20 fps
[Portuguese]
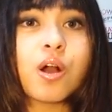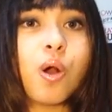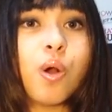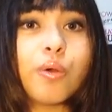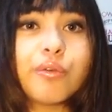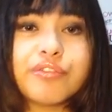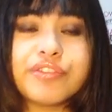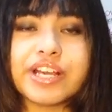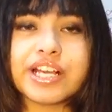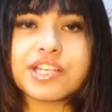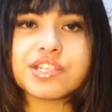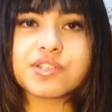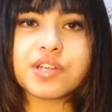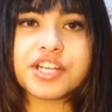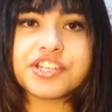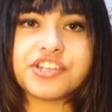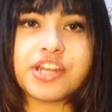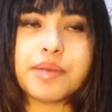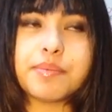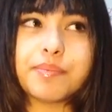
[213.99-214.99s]
ouvia
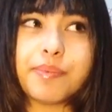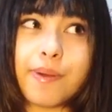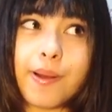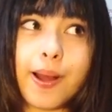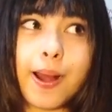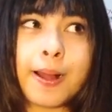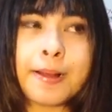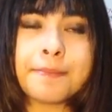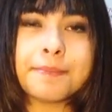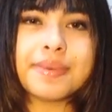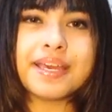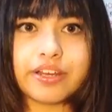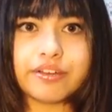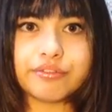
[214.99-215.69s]
só J-pop.